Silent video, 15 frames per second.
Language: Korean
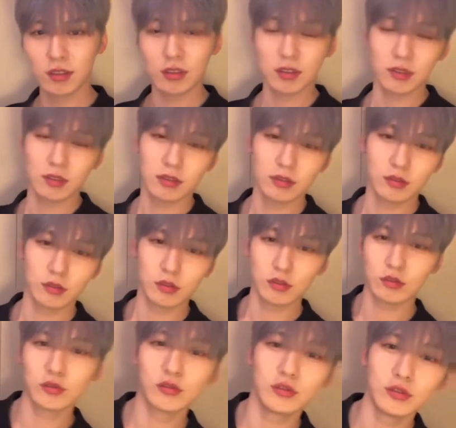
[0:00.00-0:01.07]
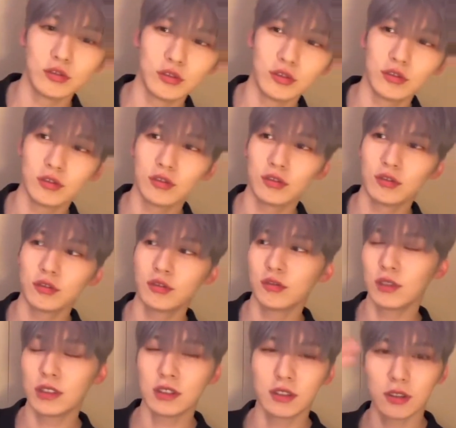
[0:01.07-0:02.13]
이렇게 주고
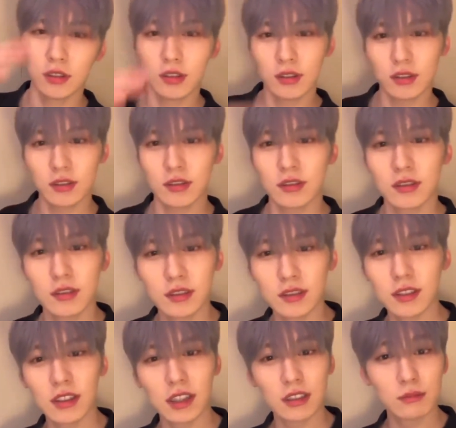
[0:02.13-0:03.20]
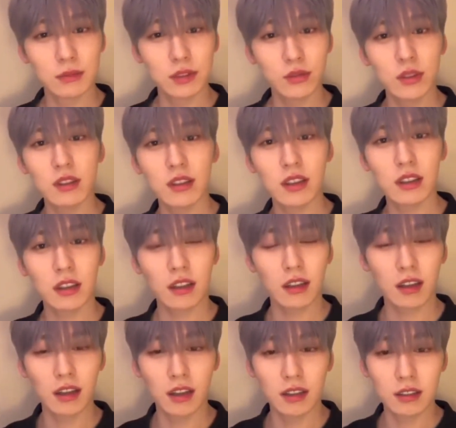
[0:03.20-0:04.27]
왔어요. 나름
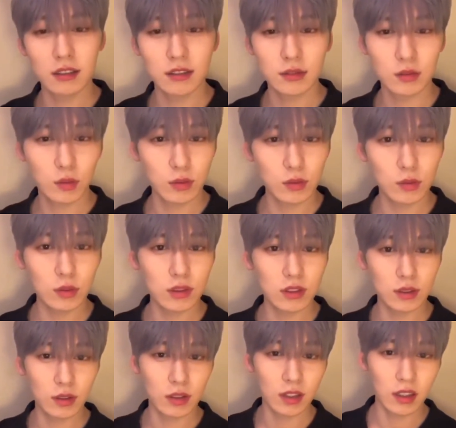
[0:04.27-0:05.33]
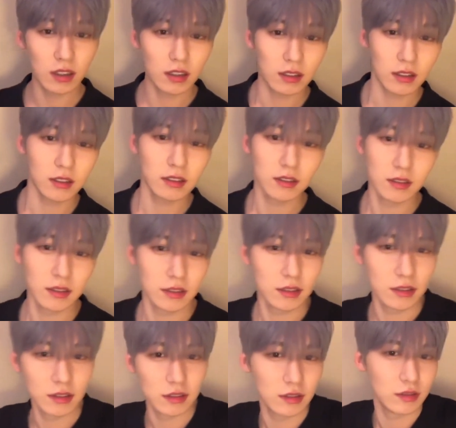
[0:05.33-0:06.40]
스윗하게 손도 씻었다.
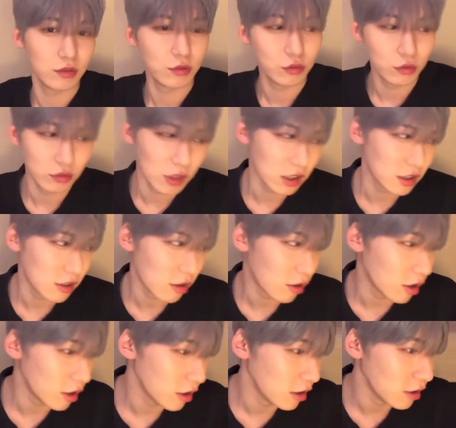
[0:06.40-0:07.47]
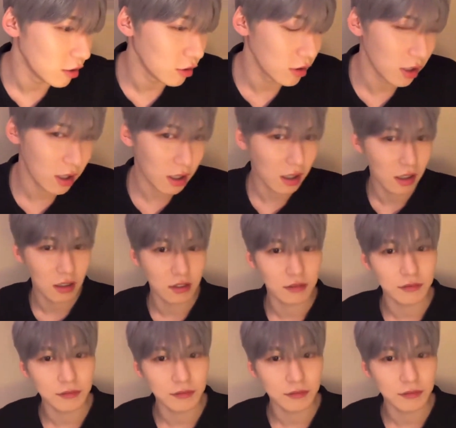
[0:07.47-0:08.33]
눈에 들어가야 되는 거니까.